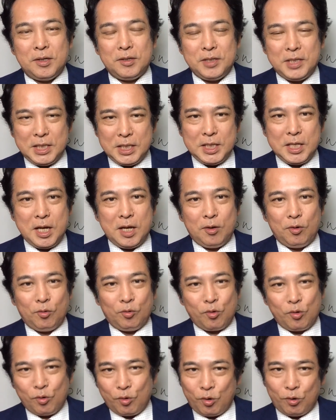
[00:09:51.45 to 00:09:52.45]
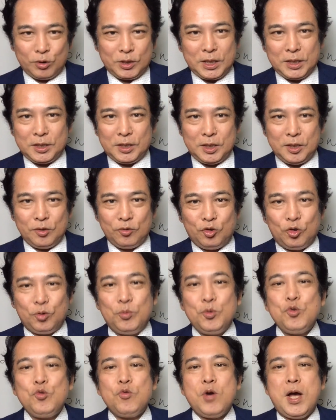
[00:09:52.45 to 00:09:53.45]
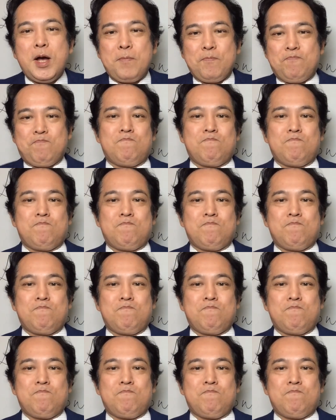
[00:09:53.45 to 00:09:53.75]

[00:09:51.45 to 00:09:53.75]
リーダーの志自分は